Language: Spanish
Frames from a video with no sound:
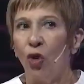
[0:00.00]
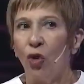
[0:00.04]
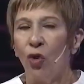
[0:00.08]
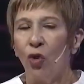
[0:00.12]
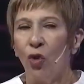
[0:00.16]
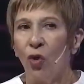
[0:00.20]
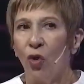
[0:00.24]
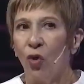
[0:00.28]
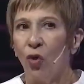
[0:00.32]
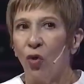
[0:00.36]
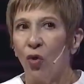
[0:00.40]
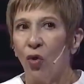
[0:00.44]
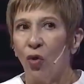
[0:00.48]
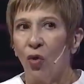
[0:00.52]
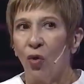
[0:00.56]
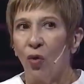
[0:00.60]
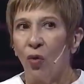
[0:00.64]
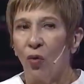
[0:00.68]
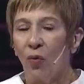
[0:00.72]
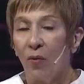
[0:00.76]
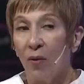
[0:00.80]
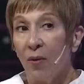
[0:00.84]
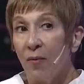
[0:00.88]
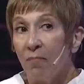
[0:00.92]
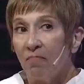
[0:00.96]

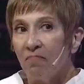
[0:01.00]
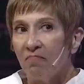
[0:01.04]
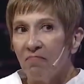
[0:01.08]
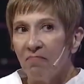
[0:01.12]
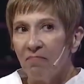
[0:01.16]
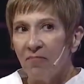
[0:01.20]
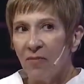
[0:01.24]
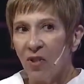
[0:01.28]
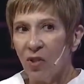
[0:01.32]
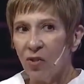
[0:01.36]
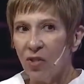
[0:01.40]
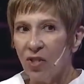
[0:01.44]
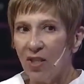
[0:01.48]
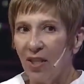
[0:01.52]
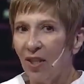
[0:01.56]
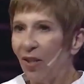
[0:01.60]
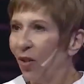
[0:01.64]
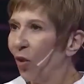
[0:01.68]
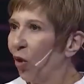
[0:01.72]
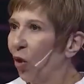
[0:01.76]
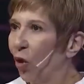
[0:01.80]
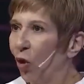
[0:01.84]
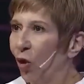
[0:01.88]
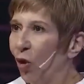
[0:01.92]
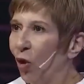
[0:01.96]
no, no sé,
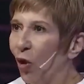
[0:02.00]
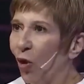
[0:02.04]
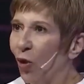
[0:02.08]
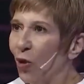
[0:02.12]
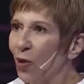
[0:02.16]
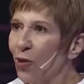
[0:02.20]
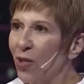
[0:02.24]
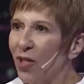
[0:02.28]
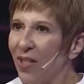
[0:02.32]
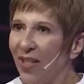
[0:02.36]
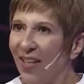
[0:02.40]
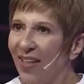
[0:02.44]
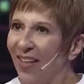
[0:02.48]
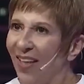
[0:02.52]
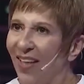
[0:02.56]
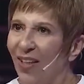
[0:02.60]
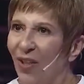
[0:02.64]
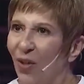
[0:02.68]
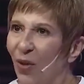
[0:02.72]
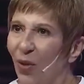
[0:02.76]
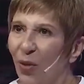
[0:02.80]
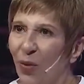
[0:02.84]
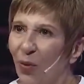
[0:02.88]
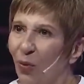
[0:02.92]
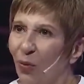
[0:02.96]
no, no
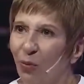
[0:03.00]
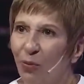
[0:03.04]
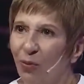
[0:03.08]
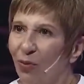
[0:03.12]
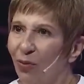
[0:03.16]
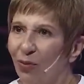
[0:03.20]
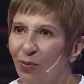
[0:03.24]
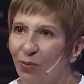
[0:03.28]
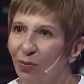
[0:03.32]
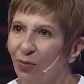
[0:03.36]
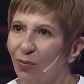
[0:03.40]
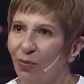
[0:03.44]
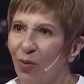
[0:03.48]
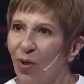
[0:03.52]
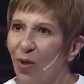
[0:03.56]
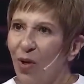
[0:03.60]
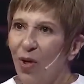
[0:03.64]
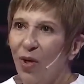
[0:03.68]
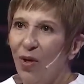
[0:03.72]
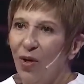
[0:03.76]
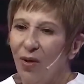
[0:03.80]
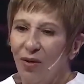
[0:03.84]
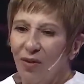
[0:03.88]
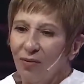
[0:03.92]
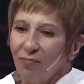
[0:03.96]
considero un,
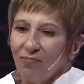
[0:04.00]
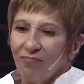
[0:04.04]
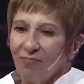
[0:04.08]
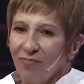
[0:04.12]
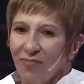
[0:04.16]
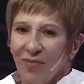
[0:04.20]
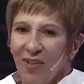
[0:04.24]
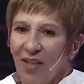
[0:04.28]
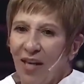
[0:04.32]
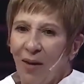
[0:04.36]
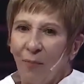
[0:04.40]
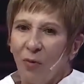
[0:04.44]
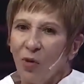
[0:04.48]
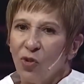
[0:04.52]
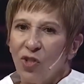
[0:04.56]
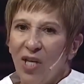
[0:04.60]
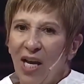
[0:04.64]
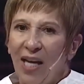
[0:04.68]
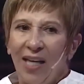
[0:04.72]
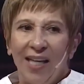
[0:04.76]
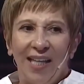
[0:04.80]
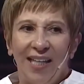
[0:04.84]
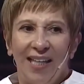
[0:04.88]
digamos,